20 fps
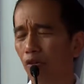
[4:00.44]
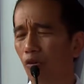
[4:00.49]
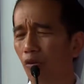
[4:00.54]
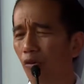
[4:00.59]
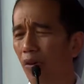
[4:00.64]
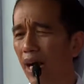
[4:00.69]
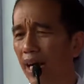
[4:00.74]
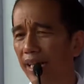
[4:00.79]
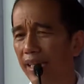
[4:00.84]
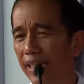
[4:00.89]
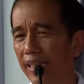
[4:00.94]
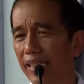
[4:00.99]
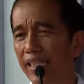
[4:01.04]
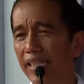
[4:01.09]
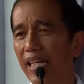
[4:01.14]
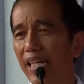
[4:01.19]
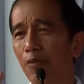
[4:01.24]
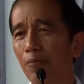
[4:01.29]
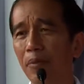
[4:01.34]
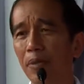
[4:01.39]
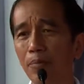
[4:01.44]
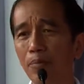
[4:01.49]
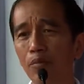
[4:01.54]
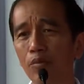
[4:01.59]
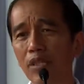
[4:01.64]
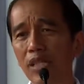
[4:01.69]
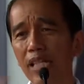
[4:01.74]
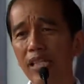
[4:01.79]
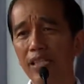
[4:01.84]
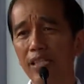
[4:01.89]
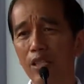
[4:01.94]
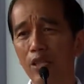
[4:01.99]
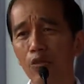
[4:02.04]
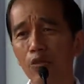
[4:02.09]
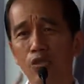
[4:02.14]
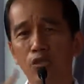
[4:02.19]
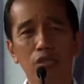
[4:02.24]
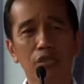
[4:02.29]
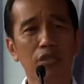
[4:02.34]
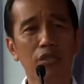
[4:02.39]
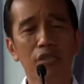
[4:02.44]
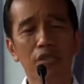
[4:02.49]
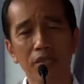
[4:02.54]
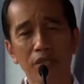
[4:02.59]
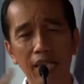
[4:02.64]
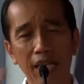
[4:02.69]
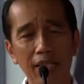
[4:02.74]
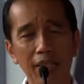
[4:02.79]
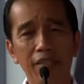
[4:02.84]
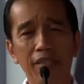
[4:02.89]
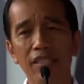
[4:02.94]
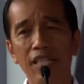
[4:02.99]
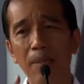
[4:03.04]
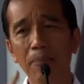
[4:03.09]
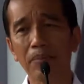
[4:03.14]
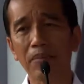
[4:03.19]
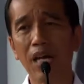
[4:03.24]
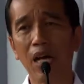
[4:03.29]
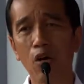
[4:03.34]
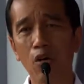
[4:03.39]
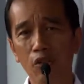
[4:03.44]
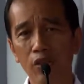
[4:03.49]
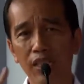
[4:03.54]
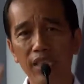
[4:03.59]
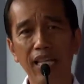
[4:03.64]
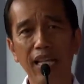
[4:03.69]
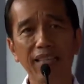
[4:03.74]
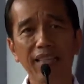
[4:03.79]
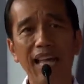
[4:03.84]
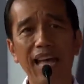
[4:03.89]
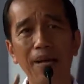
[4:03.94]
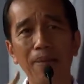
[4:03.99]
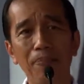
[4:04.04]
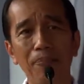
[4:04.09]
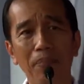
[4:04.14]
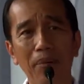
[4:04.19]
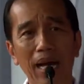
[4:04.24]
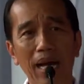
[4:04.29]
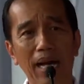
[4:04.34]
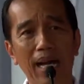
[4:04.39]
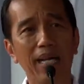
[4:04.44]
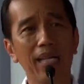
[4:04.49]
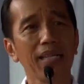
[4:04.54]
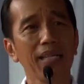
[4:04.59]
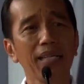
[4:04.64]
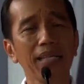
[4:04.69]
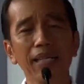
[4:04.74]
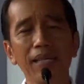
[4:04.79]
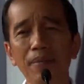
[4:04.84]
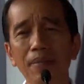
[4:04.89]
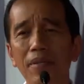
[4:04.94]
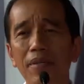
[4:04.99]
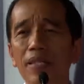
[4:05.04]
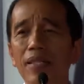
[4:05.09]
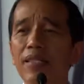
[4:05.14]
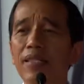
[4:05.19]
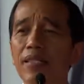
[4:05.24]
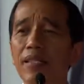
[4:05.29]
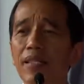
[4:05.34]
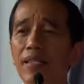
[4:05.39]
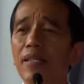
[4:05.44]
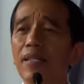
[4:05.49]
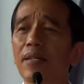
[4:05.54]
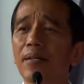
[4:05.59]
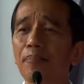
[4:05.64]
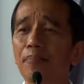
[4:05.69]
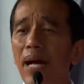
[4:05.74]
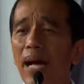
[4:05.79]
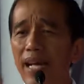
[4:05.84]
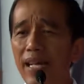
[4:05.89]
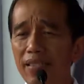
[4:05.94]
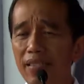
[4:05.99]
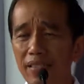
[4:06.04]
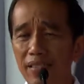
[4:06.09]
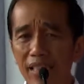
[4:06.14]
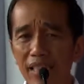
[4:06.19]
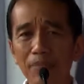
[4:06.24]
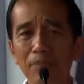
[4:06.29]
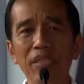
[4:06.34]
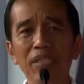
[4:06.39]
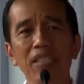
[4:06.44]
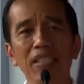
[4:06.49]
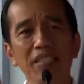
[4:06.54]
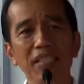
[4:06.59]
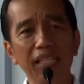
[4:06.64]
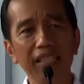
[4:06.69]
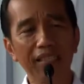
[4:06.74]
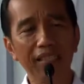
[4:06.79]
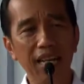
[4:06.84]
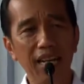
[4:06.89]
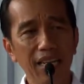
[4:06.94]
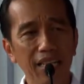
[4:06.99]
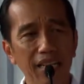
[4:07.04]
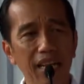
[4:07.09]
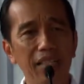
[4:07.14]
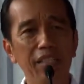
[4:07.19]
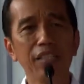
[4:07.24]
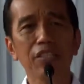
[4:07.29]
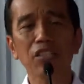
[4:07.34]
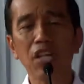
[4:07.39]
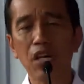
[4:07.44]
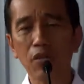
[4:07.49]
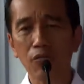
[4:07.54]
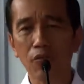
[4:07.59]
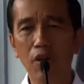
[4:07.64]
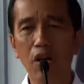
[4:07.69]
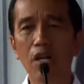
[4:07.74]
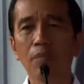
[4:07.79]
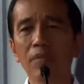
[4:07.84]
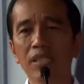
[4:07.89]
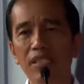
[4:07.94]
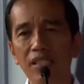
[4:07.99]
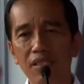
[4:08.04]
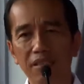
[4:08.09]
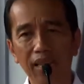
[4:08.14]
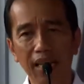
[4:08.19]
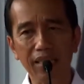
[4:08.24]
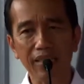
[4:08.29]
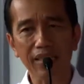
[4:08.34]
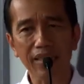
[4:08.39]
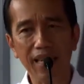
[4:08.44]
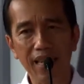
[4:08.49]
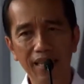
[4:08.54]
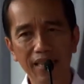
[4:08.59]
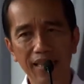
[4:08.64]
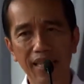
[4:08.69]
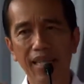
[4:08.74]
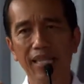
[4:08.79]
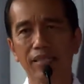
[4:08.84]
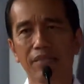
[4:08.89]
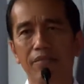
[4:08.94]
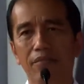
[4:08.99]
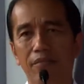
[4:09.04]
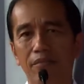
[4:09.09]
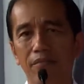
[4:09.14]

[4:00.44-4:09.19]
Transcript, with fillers: Uang ini kalau berputar terus dan setiap tahun kita tambah, pasti mensejahterakan, insya Allah mensejahterakan.